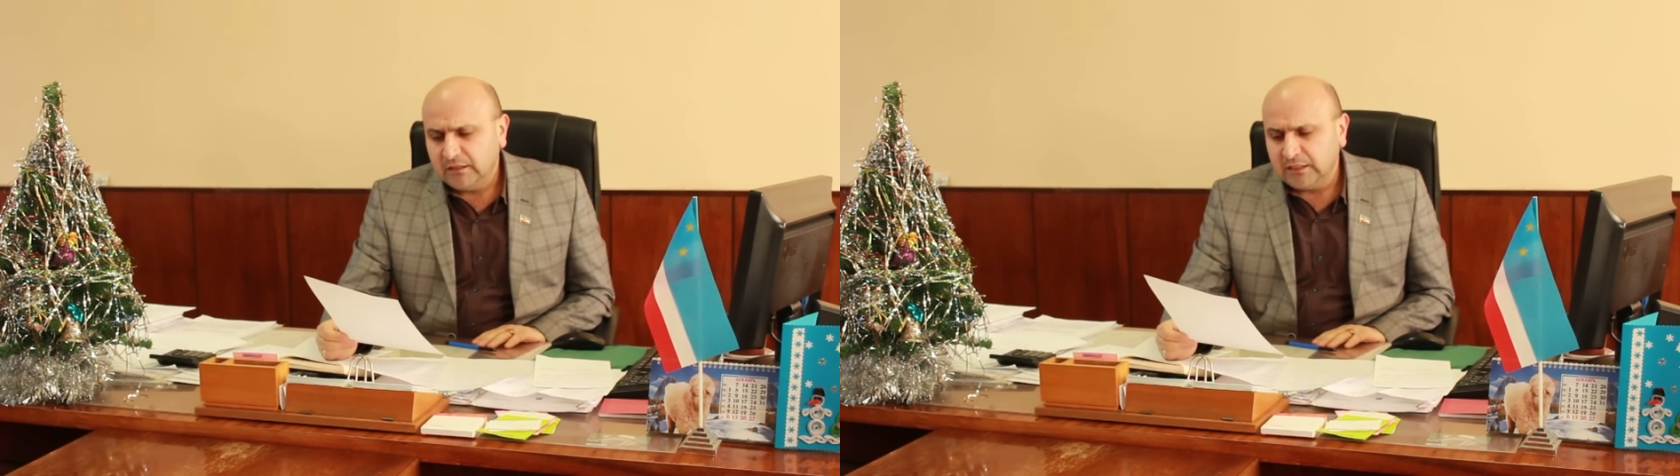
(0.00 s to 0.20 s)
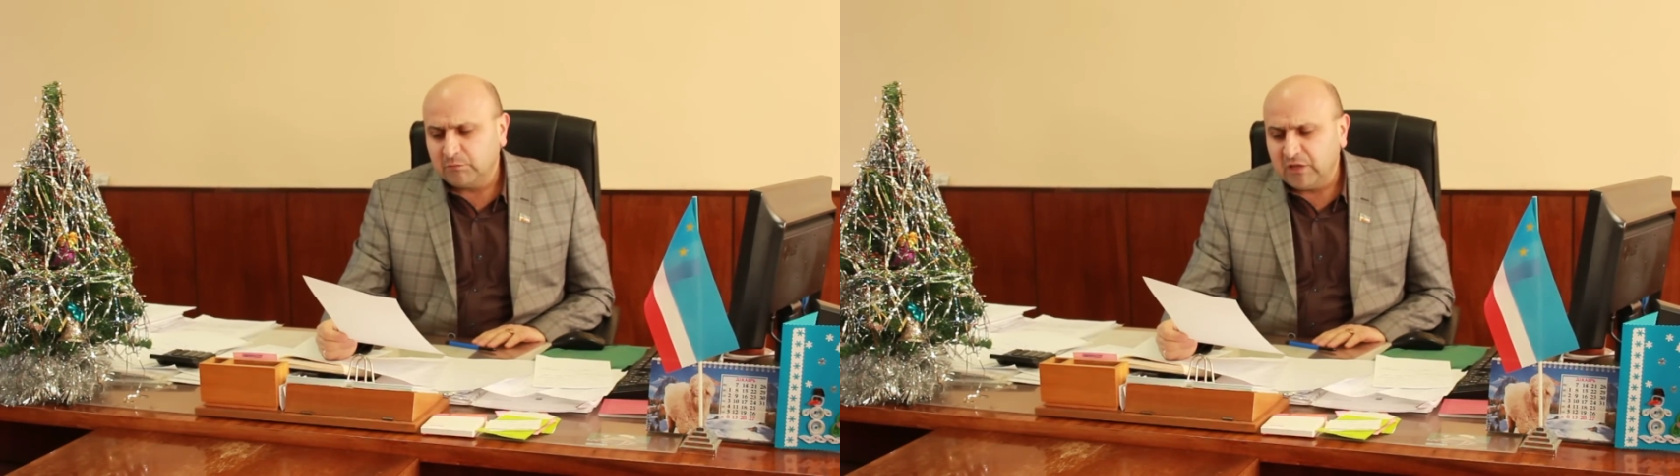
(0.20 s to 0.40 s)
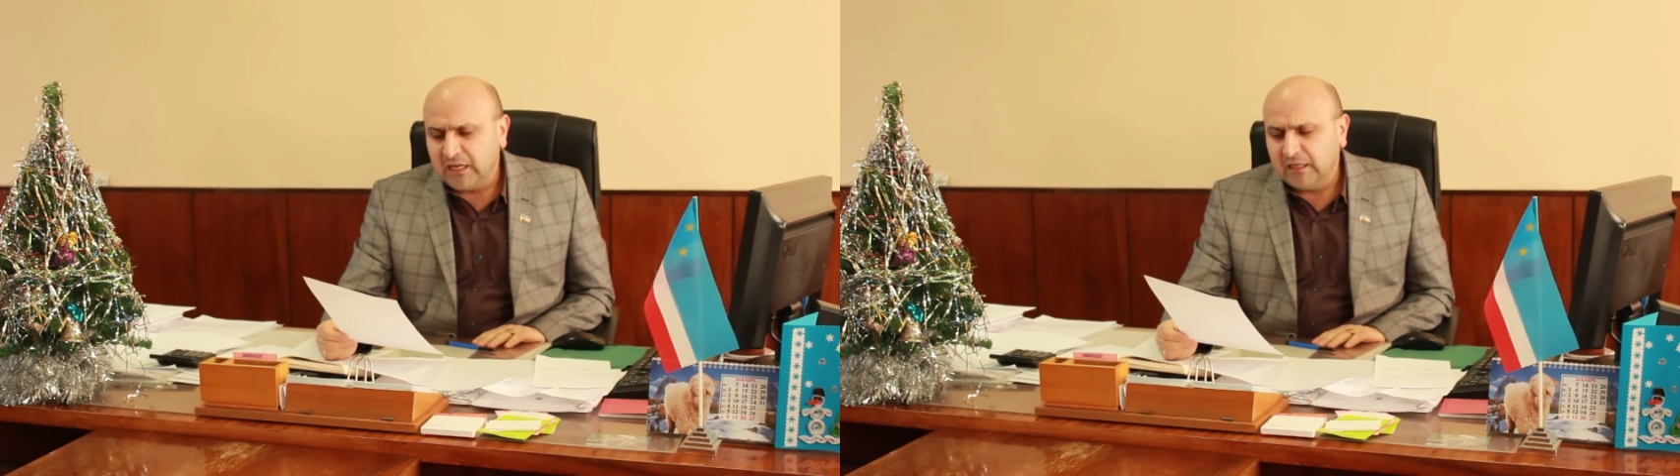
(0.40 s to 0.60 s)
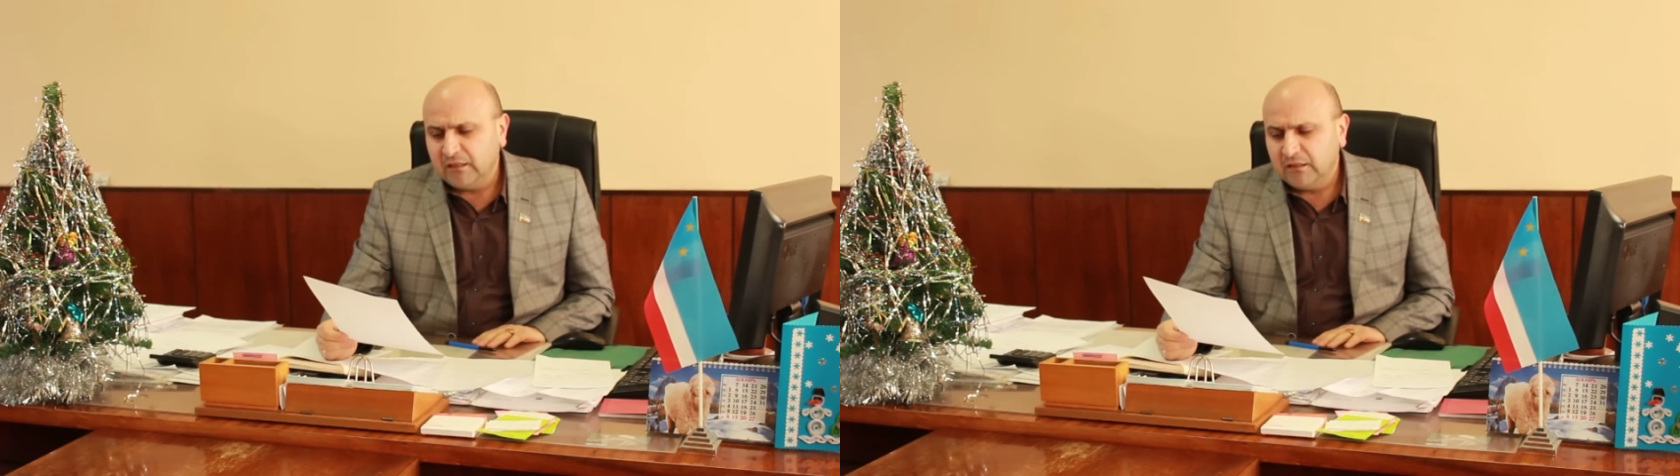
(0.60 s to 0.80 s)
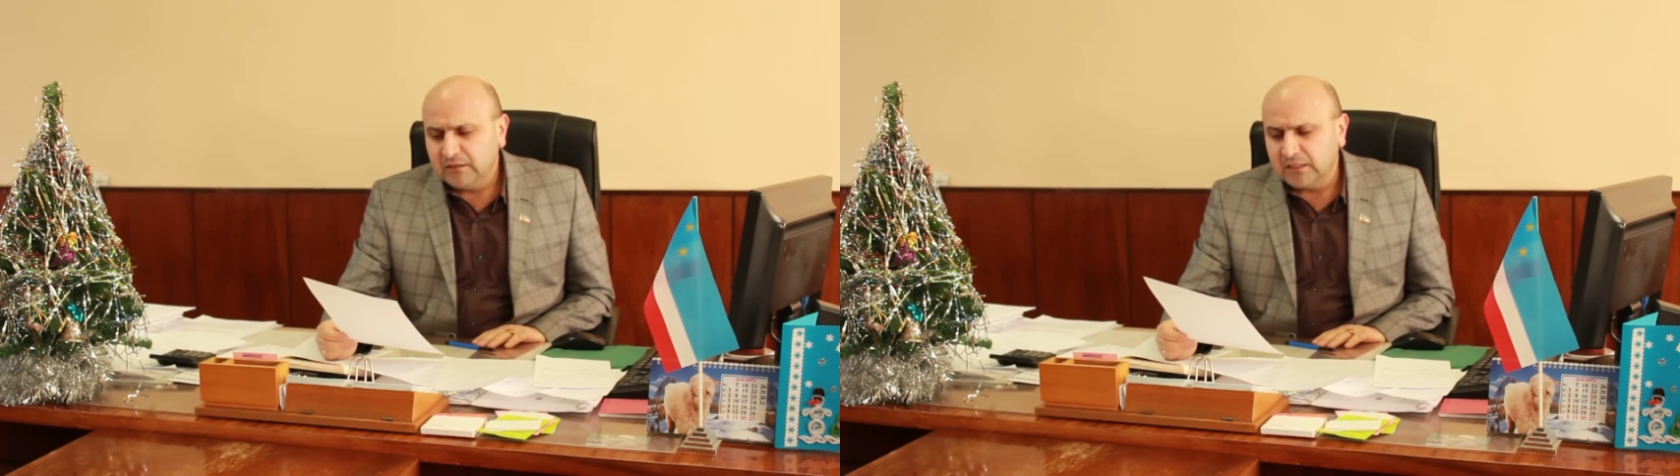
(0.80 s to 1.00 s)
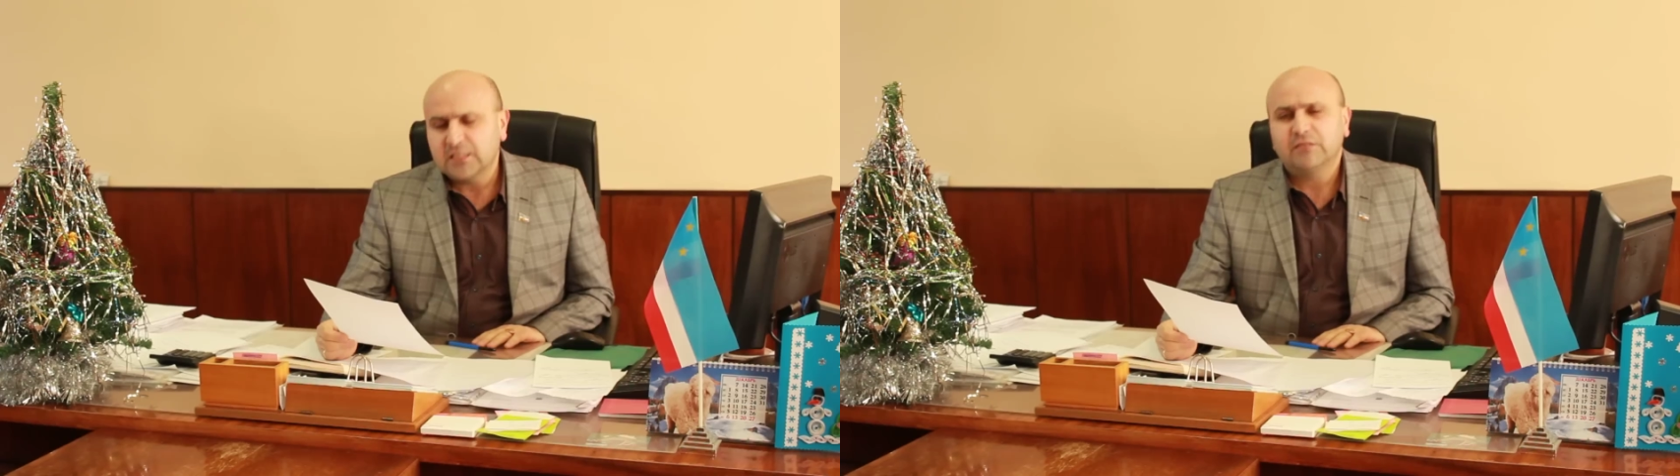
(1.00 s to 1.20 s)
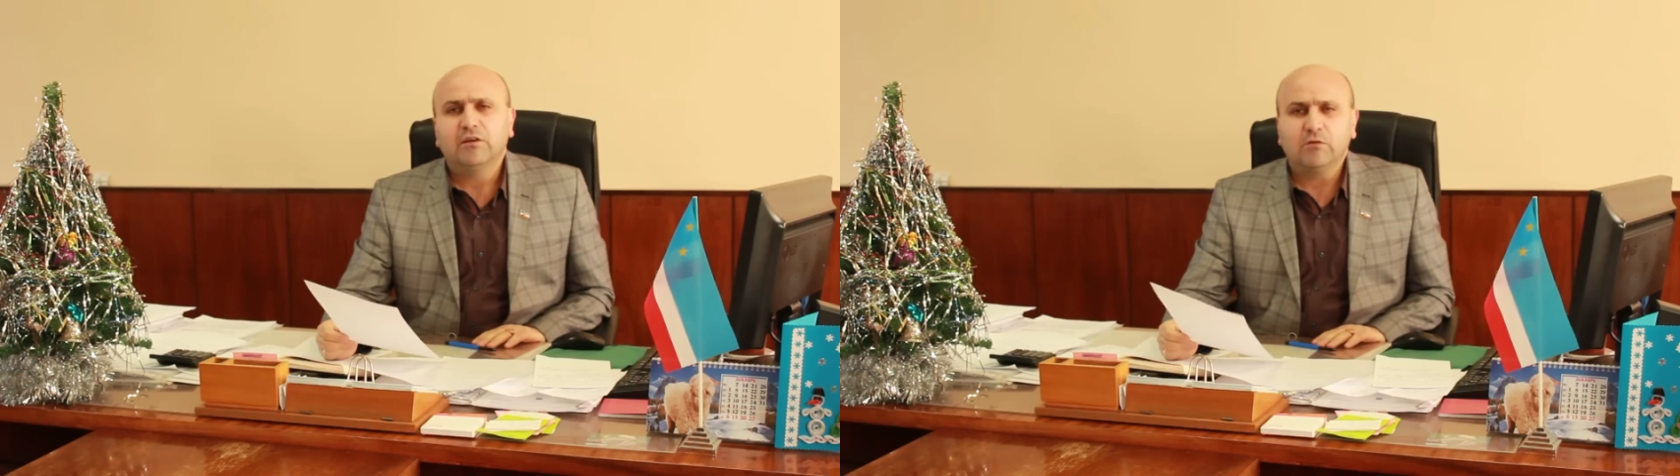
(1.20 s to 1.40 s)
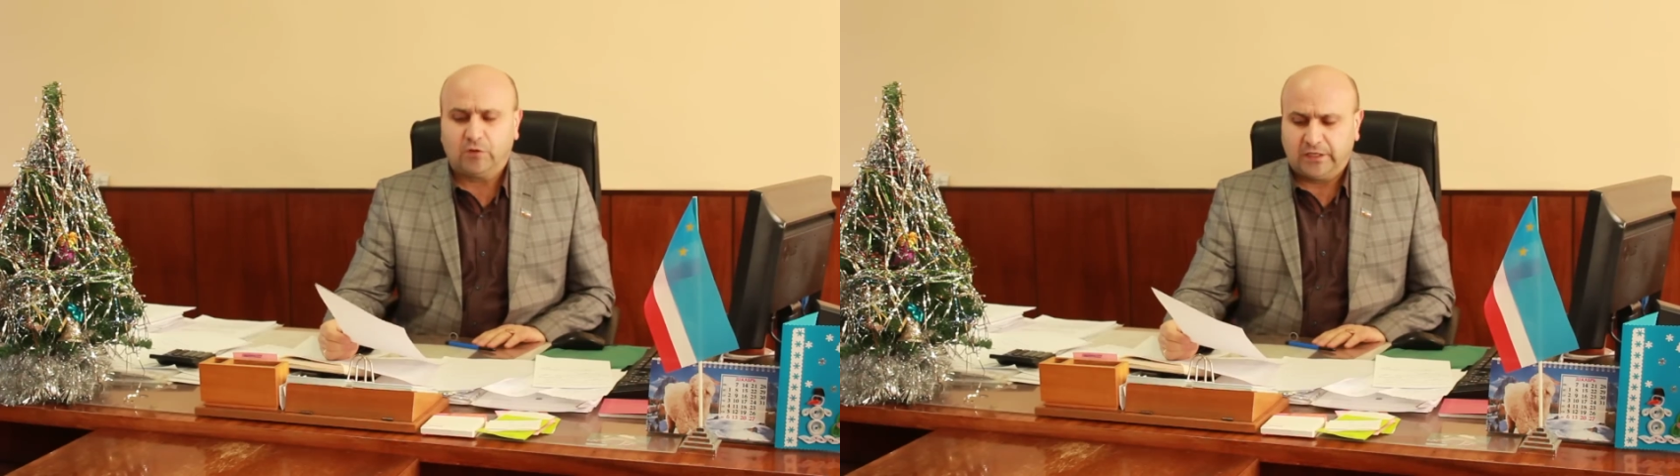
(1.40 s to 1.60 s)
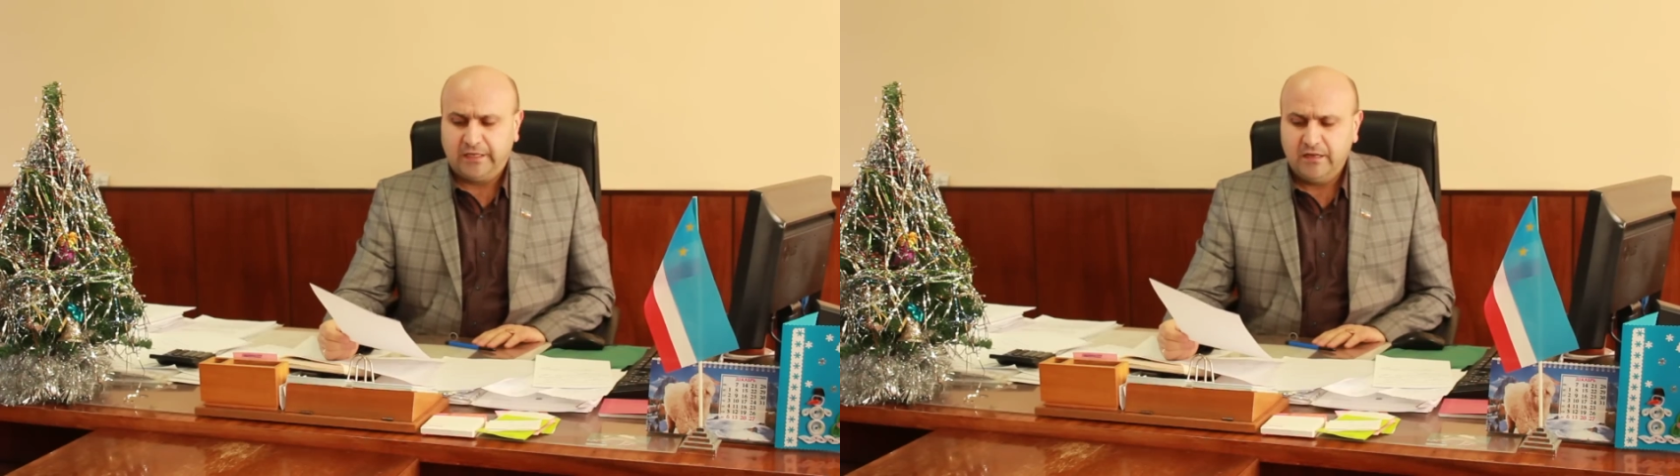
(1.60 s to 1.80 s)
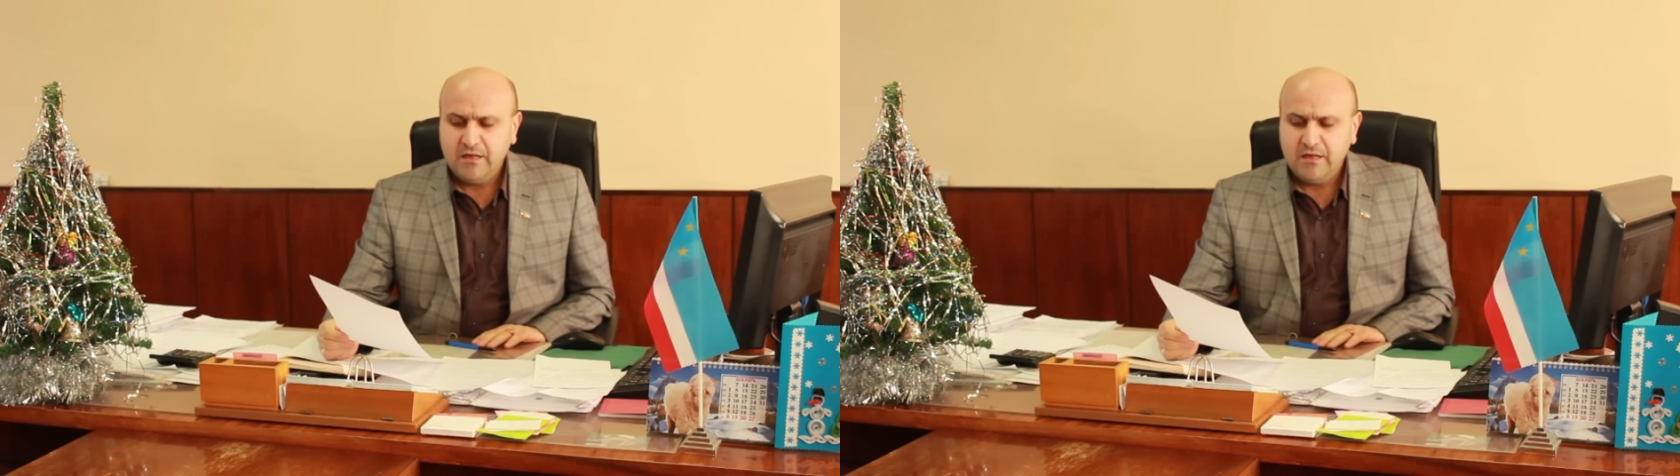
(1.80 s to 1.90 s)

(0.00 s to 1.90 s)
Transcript: на благо нашего города?